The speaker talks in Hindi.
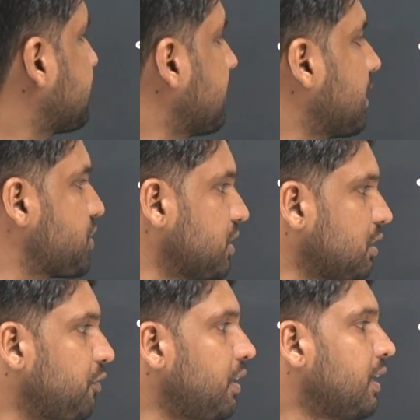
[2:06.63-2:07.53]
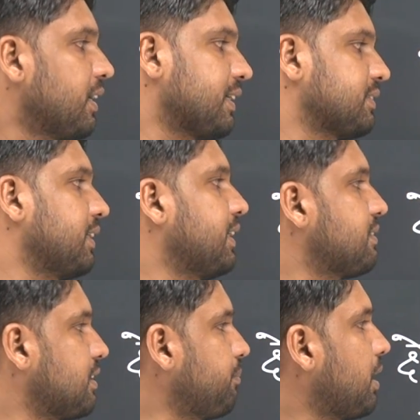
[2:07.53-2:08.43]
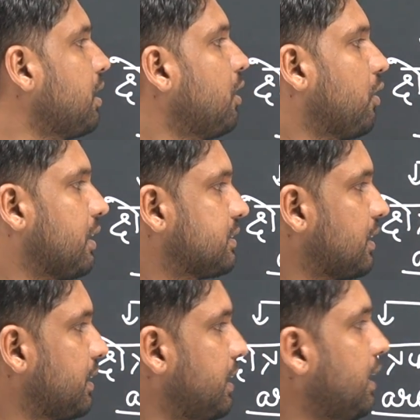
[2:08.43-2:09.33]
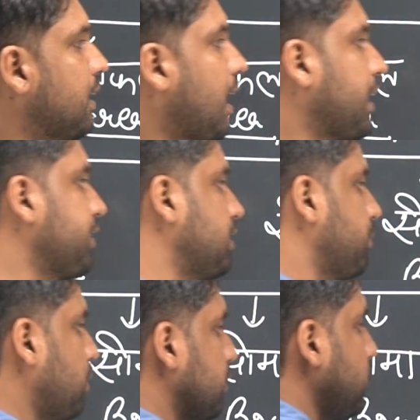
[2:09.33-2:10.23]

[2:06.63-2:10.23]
राजस्थान का क्षेत्रफल राजस्थान की सीमा और राजस्थान की आकृति बोले